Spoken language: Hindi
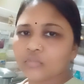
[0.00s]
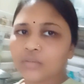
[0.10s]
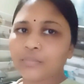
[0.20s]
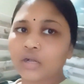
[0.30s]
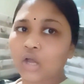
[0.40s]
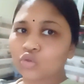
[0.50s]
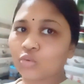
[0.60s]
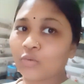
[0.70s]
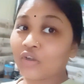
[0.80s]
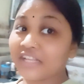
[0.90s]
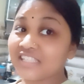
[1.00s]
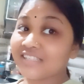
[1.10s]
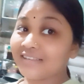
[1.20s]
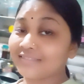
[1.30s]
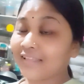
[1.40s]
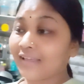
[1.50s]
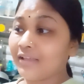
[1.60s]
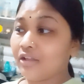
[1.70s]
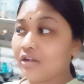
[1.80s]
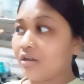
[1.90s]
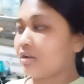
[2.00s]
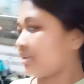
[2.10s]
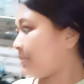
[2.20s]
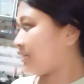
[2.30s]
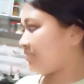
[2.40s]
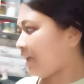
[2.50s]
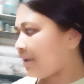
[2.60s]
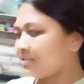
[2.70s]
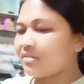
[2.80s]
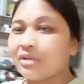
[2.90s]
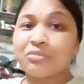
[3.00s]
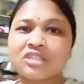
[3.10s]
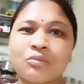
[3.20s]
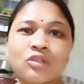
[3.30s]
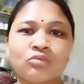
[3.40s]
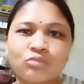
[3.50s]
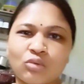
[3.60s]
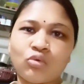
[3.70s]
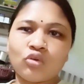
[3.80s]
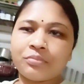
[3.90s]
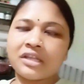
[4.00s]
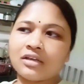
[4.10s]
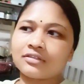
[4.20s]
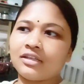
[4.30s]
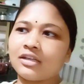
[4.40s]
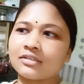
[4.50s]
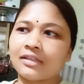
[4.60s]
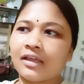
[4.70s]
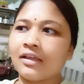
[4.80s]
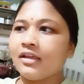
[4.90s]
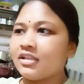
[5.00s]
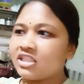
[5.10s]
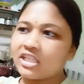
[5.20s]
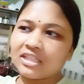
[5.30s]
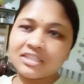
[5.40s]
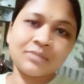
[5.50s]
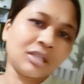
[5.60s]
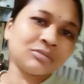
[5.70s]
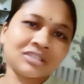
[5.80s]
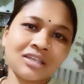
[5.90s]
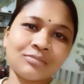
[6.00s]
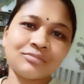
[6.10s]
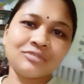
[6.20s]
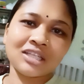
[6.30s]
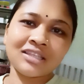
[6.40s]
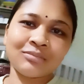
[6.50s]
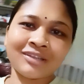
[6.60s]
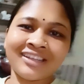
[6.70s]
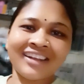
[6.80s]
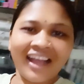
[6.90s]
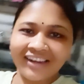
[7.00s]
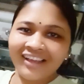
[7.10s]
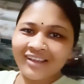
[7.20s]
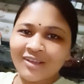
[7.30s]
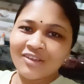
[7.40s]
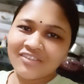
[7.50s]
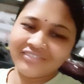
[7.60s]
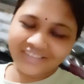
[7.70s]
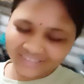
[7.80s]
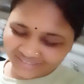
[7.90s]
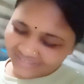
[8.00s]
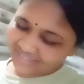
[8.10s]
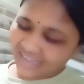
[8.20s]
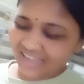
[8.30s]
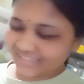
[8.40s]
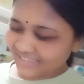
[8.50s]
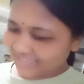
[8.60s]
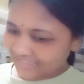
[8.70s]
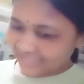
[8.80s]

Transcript: पकाओ तो बहुत टेस्टी लगता है और ये बनता है ना फिर मतलब इसको वजह तो मुझे भूख भी लगता ही लगता है जल्दी मतलब जितना जल्दी बने खाना फिर खाएंगे